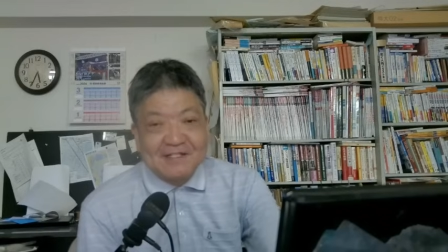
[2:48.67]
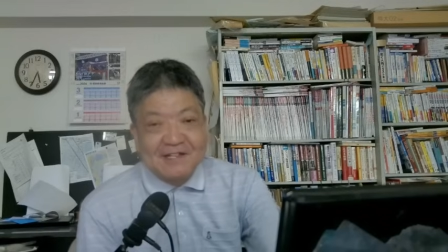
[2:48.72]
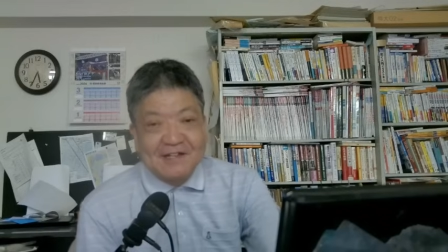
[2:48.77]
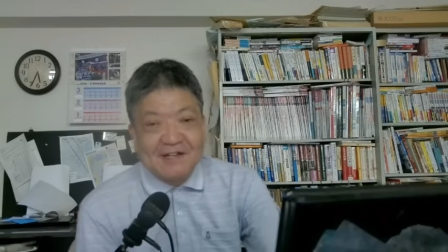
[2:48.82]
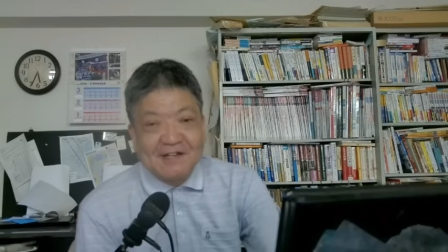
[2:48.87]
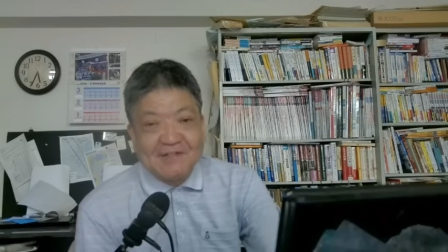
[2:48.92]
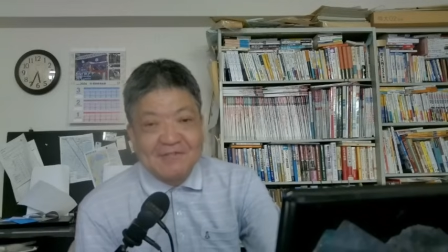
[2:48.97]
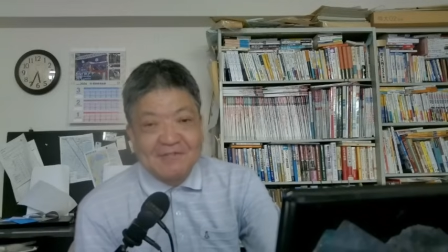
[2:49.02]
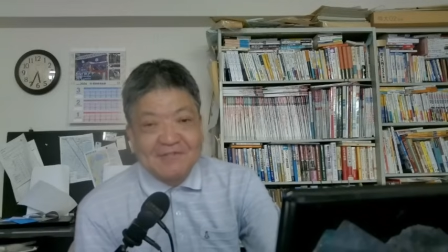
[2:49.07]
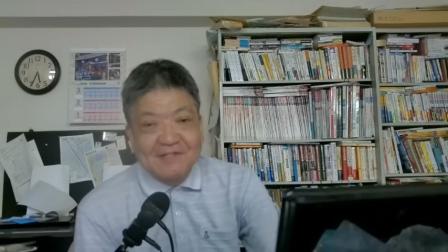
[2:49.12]

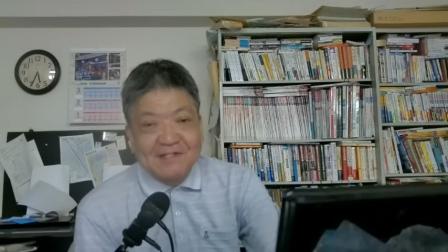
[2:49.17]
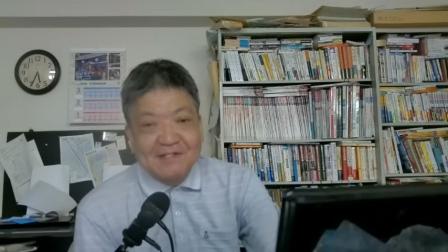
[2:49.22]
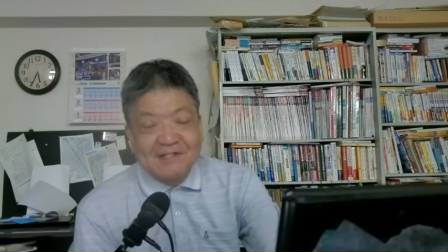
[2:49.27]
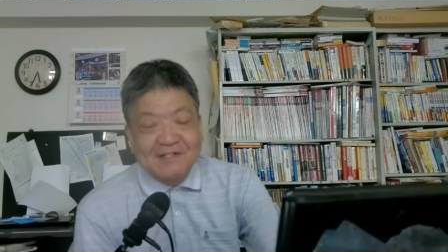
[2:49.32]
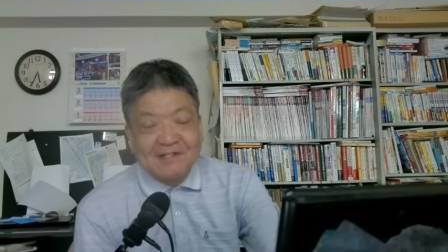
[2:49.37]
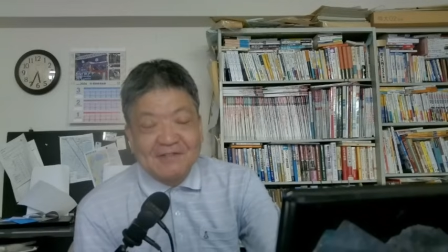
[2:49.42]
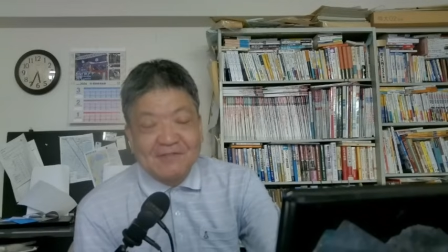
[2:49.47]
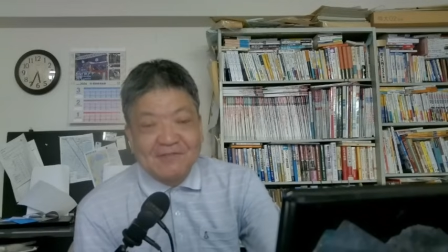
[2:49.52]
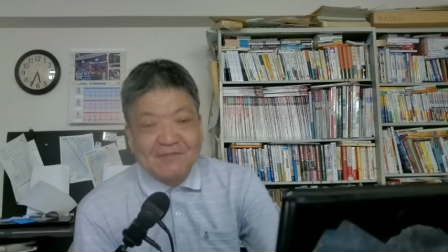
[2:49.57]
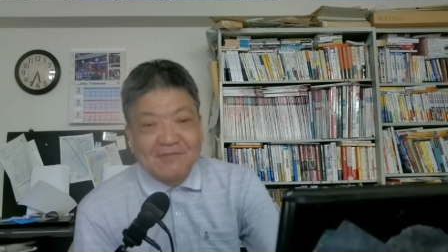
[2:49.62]
た六大
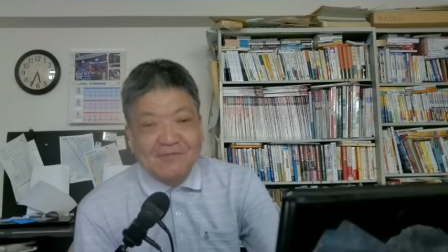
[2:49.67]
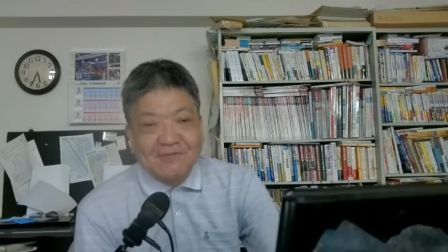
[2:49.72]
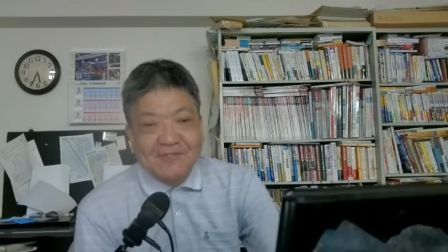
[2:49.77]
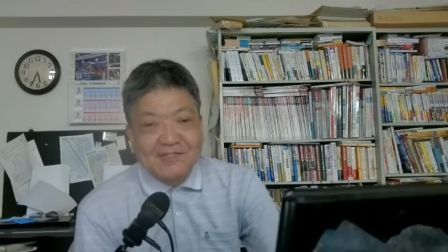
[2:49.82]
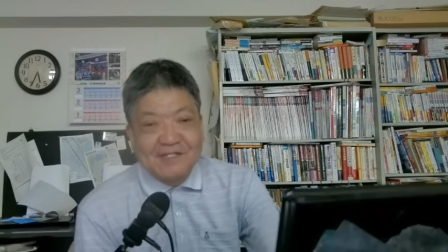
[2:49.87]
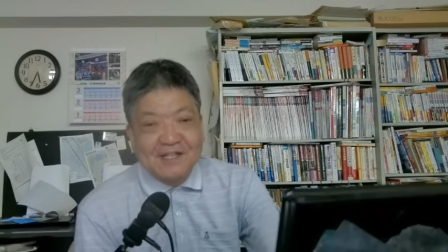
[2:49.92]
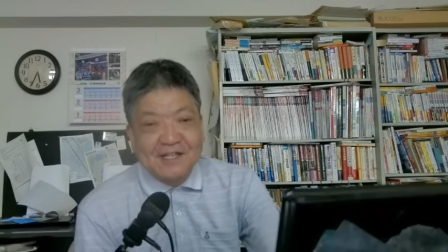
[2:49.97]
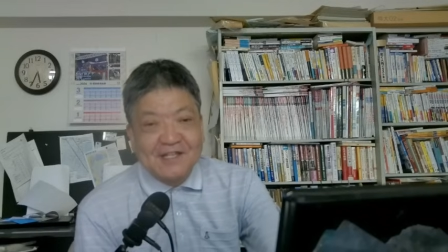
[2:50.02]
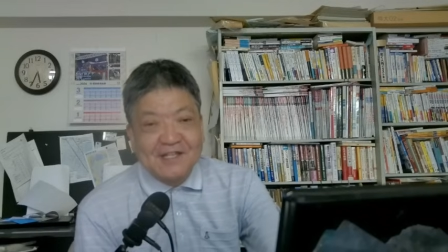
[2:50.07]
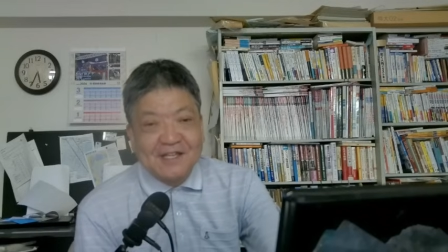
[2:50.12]
銀行を
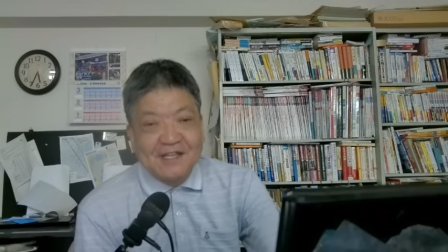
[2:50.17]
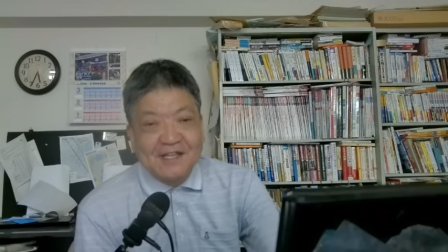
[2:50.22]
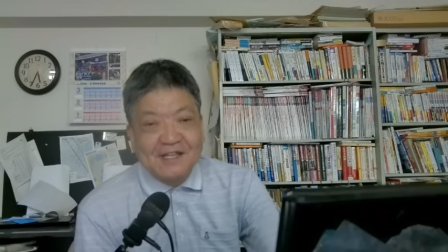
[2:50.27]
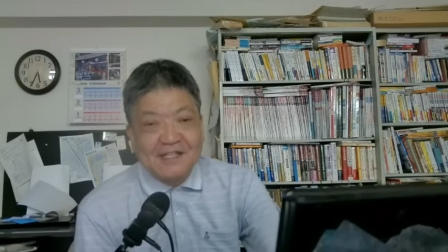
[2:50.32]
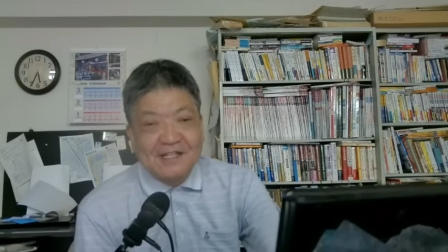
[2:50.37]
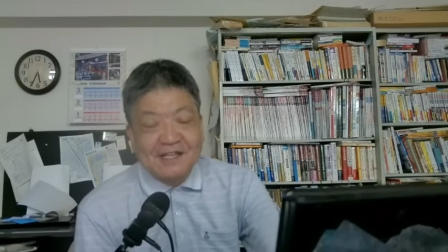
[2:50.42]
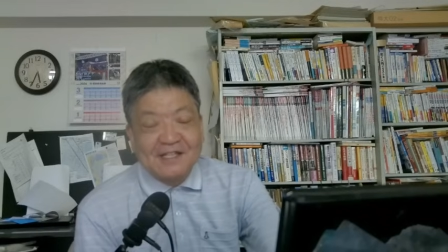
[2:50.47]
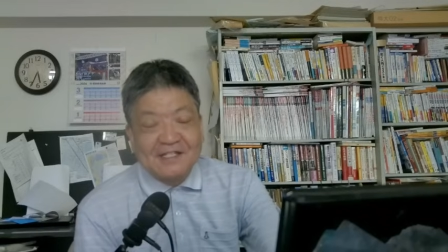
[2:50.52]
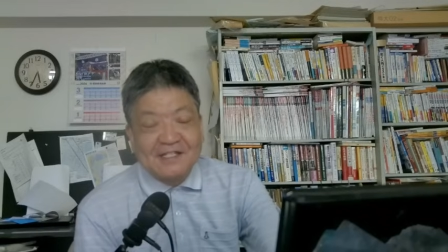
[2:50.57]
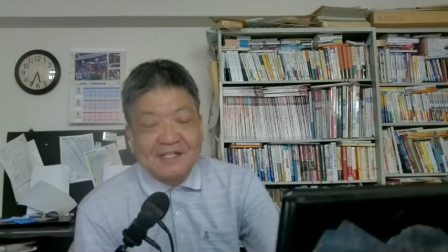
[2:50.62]
支援で
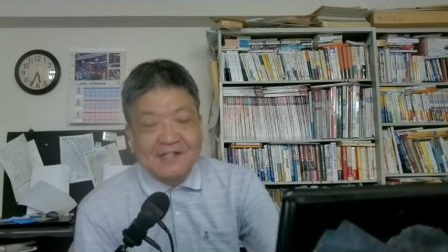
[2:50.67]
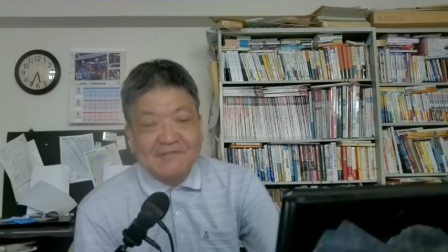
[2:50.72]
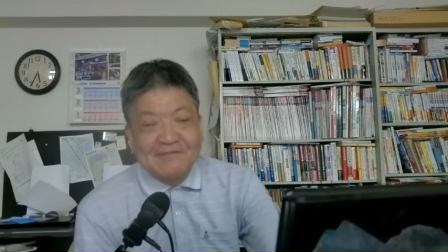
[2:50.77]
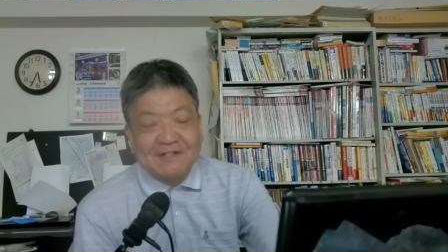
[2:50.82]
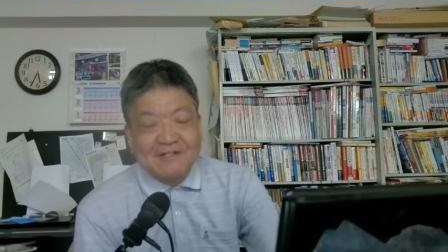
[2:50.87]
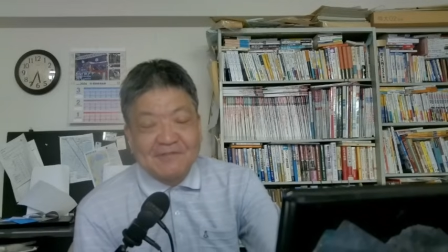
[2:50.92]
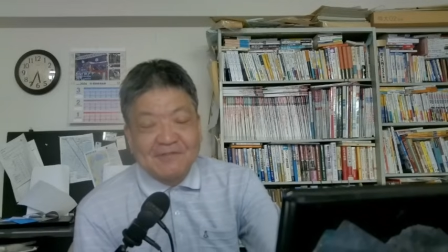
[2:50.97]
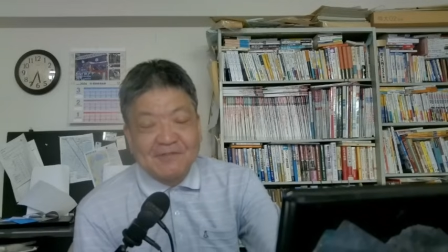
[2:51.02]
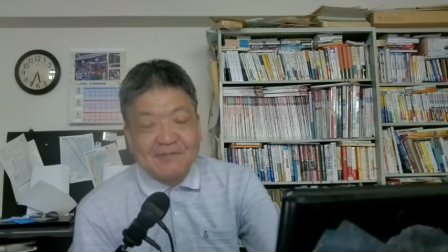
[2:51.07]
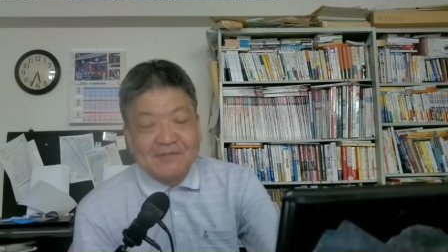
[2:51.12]
きないんちゃう
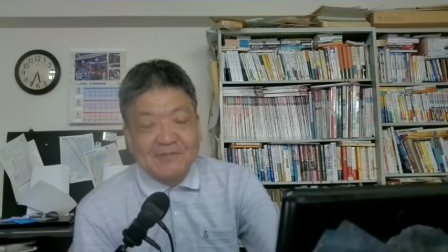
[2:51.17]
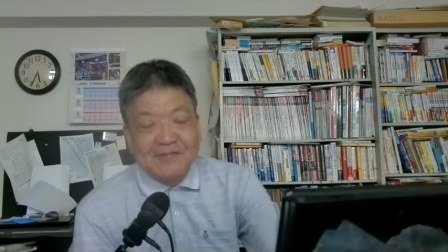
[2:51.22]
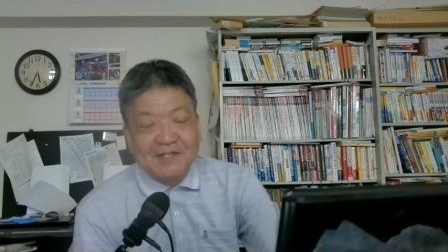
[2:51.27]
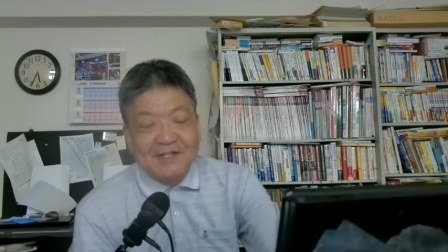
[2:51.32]
かと、